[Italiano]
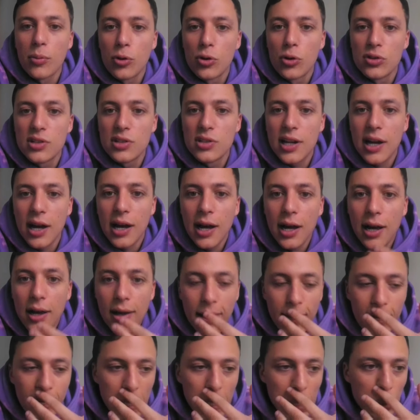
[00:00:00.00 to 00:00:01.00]

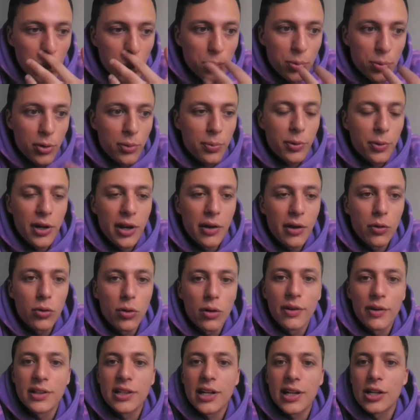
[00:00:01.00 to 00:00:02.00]
musica, in cui proponevo
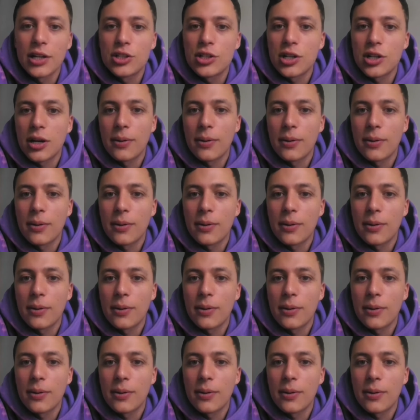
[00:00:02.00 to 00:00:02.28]
nuove tracce